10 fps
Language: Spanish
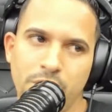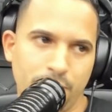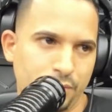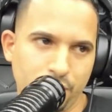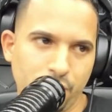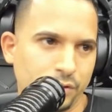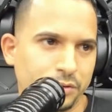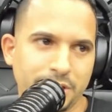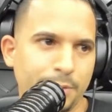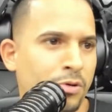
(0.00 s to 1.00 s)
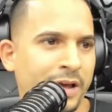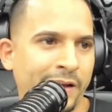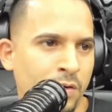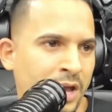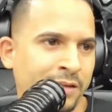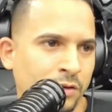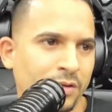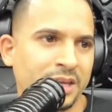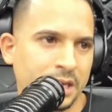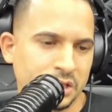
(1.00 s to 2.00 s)
Por pues nosotros tenemos que dar los
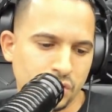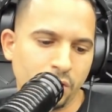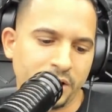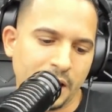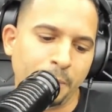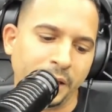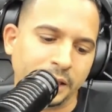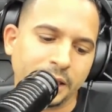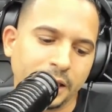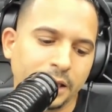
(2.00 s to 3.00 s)
créditos de quién son realmente.